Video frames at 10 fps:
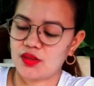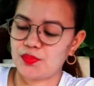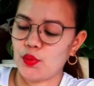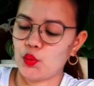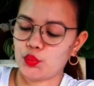
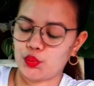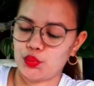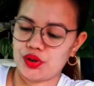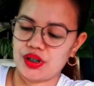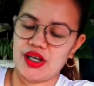
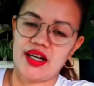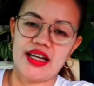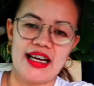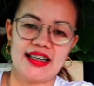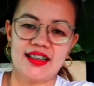photos,
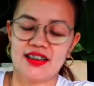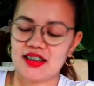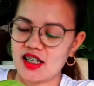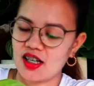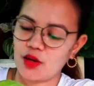ayan,
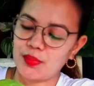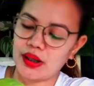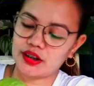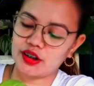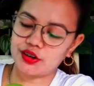
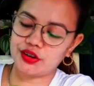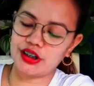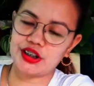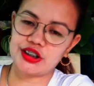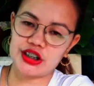nakaka-barter ko
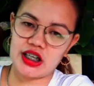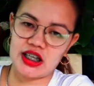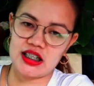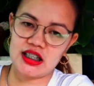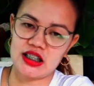din siya.